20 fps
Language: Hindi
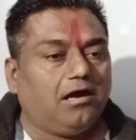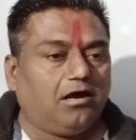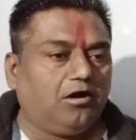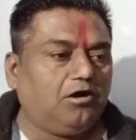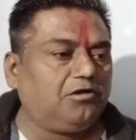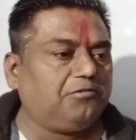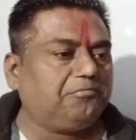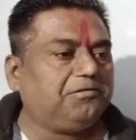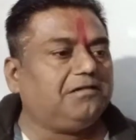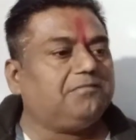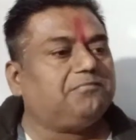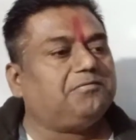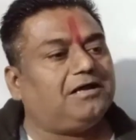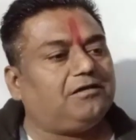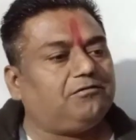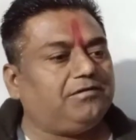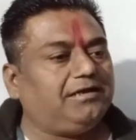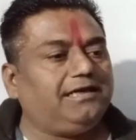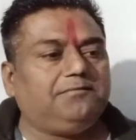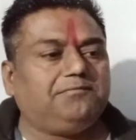और फिर
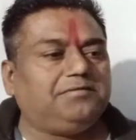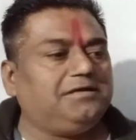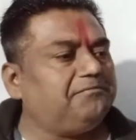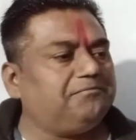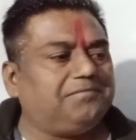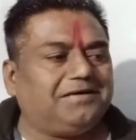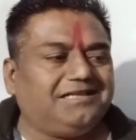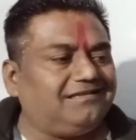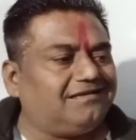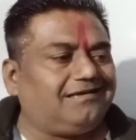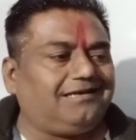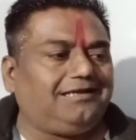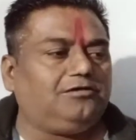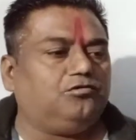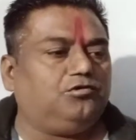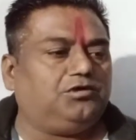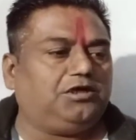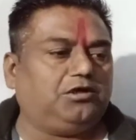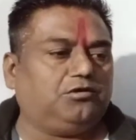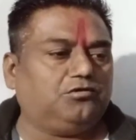फरवरी में बंद नहीं
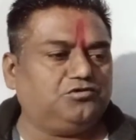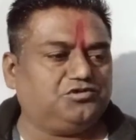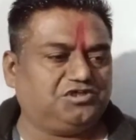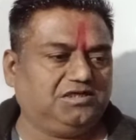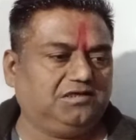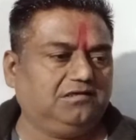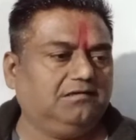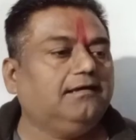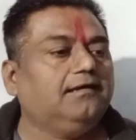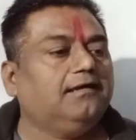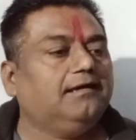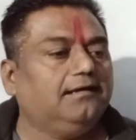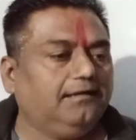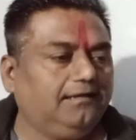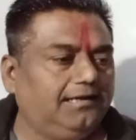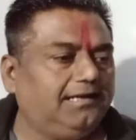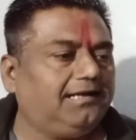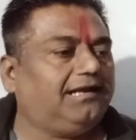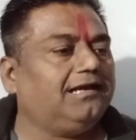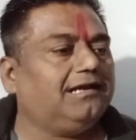होगी कोचिंग
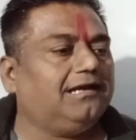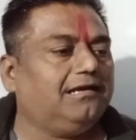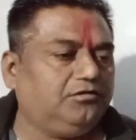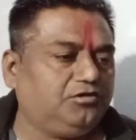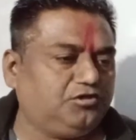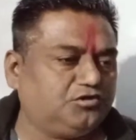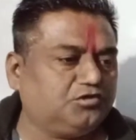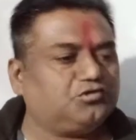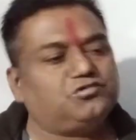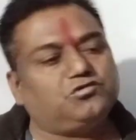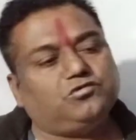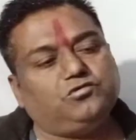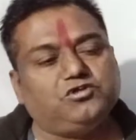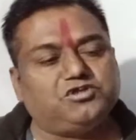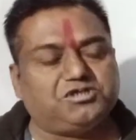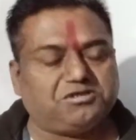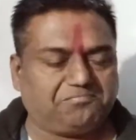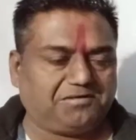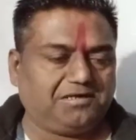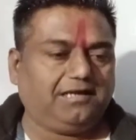लेकिन हाँ जो
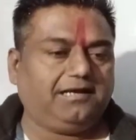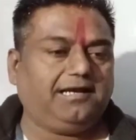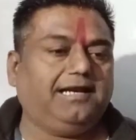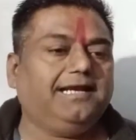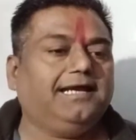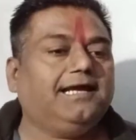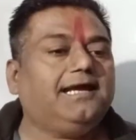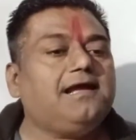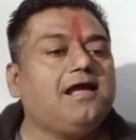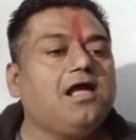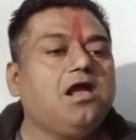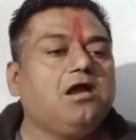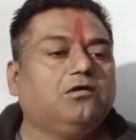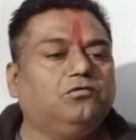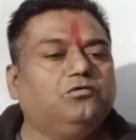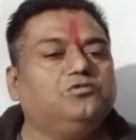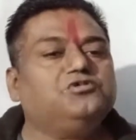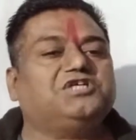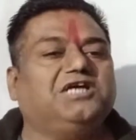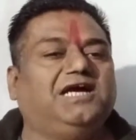शुरू से पढ़ रहे हैं
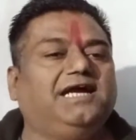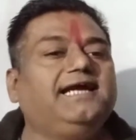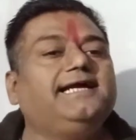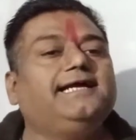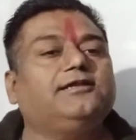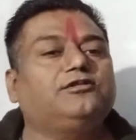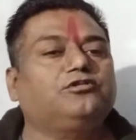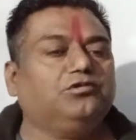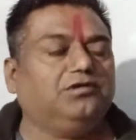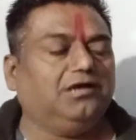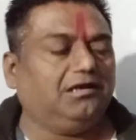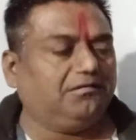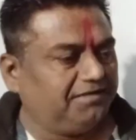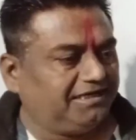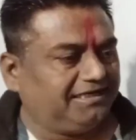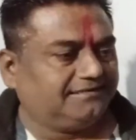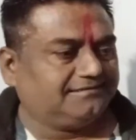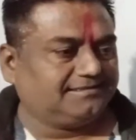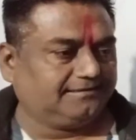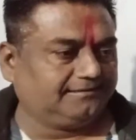वो चाहेंगे तो घर
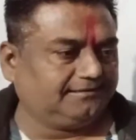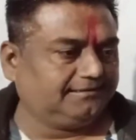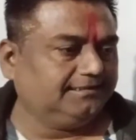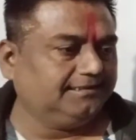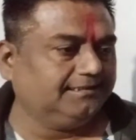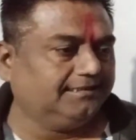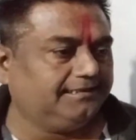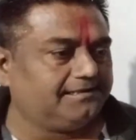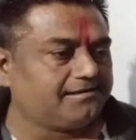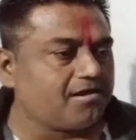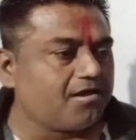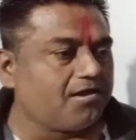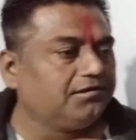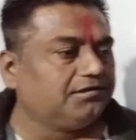बैठ सकते हैं